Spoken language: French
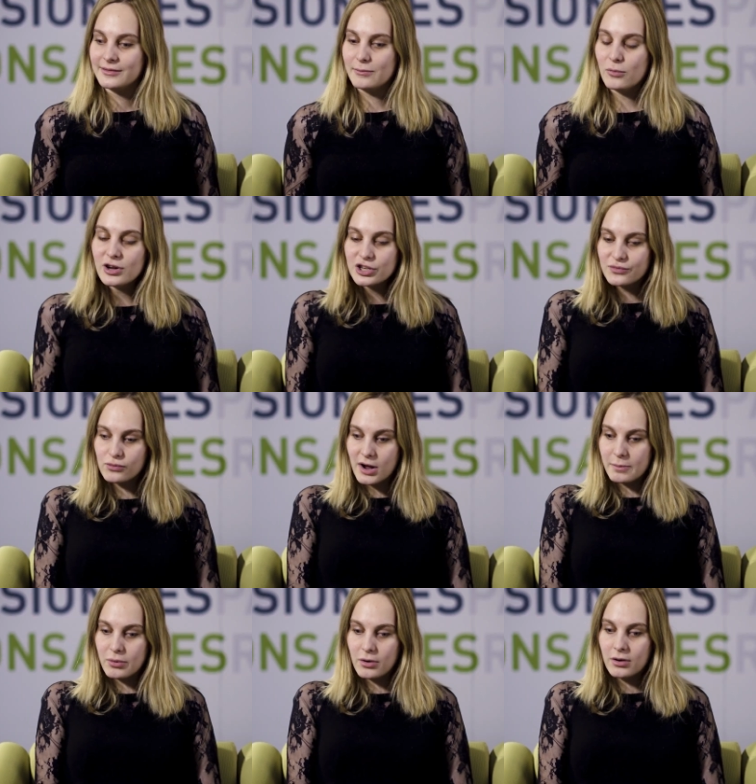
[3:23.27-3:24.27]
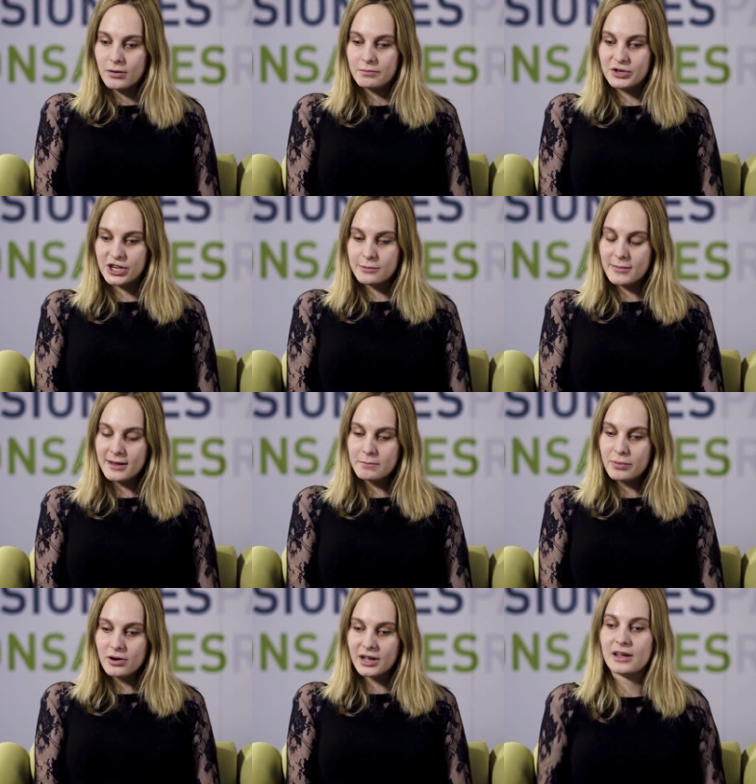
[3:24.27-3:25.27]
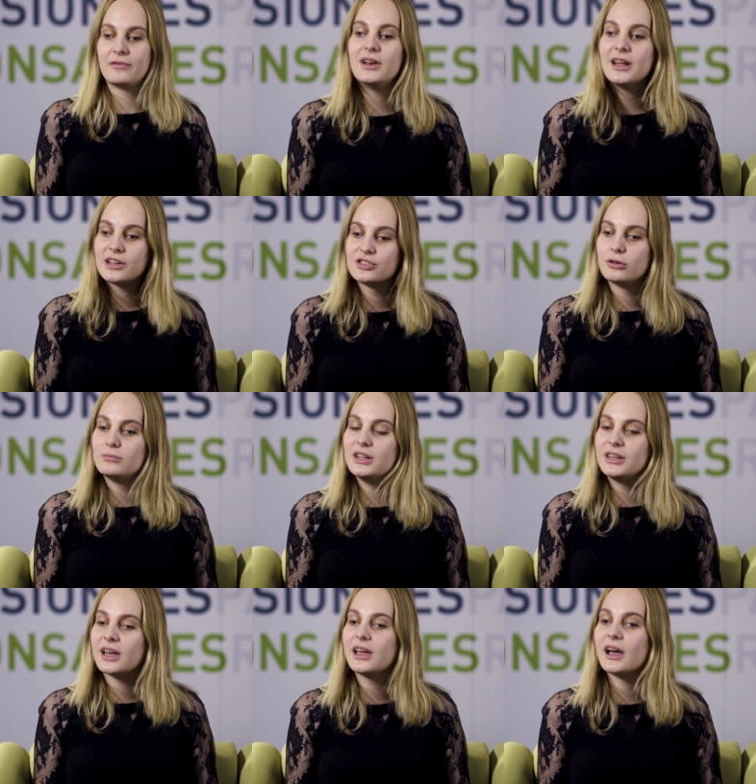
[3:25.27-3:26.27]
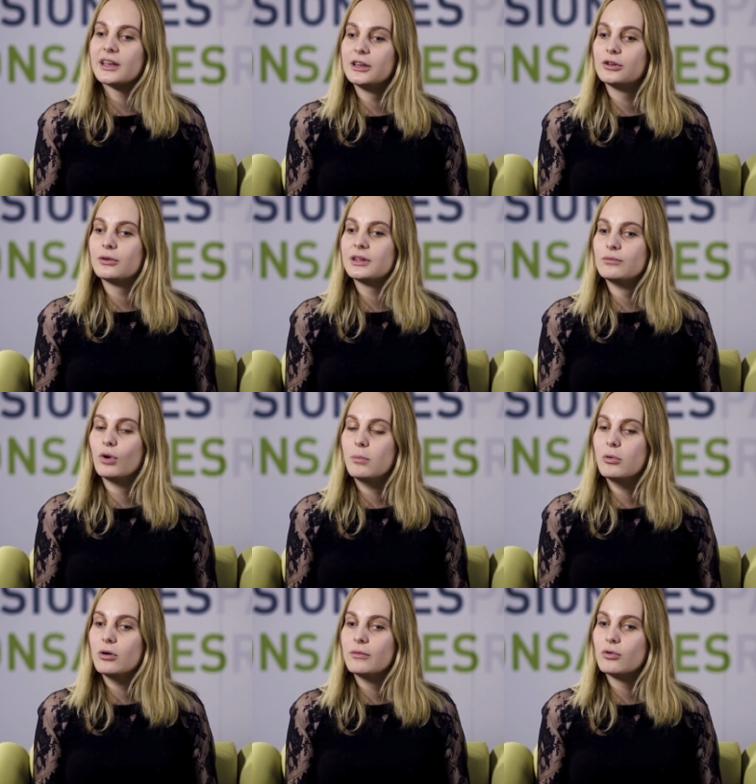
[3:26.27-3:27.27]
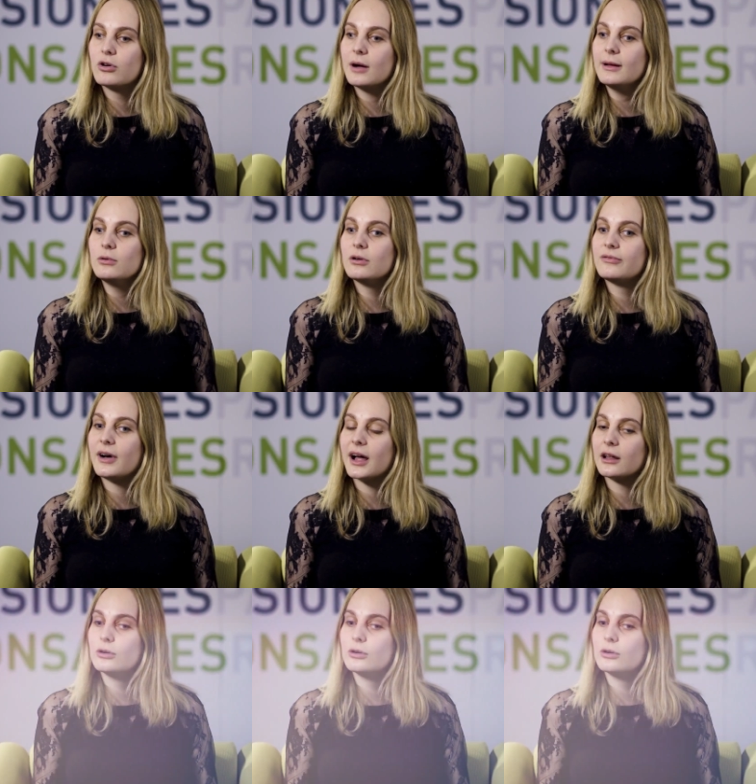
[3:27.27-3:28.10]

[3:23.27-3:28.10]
Moi, je vois pas, puis j'ai même pas le réflexe de me décrire à quelqu'un qui voit pas. Faut quand même le faire,